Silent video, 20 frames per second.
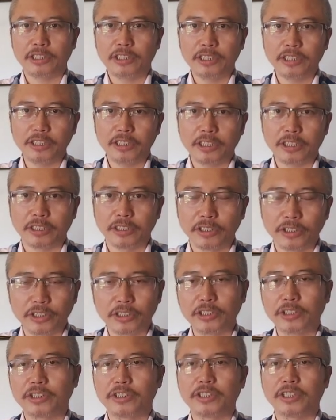激情
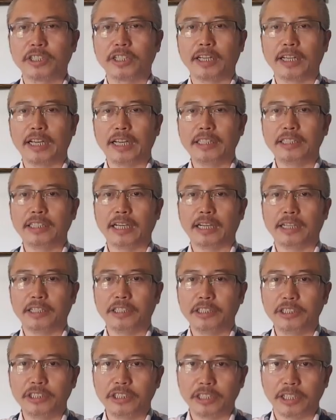四射的演讲
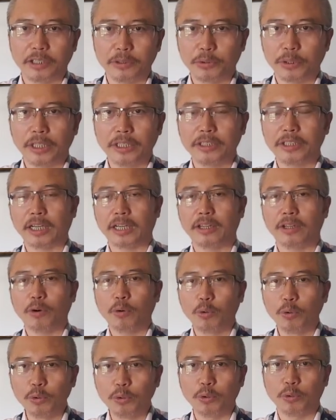引起了全场的
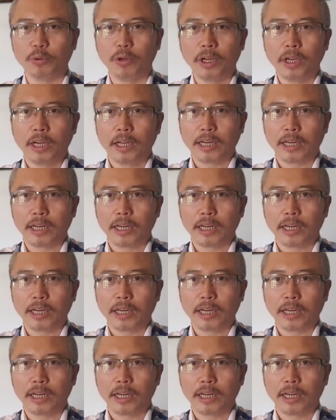轰动。